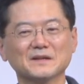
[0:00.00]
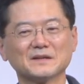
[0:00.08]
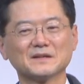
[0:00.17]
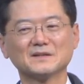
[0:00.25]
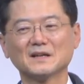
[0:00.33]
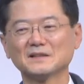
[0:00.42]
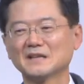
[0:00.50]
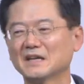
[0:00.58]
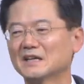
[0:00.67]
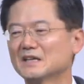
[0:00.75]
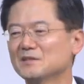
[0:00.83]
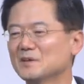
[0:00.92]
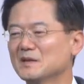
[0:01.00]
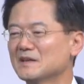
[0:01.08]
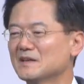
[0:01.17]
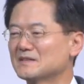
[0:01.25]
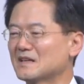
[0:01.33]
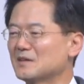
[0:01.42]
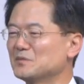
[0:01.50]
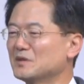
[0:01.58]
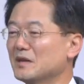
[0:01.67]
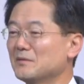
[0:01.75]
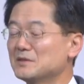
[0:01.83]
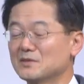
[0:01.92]
그러한 하나님의
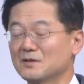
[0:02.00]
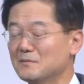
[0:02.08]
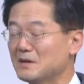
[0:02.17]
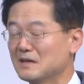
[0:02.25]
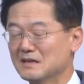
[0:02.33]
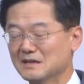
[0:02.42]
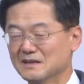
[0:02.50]
사람들의 정말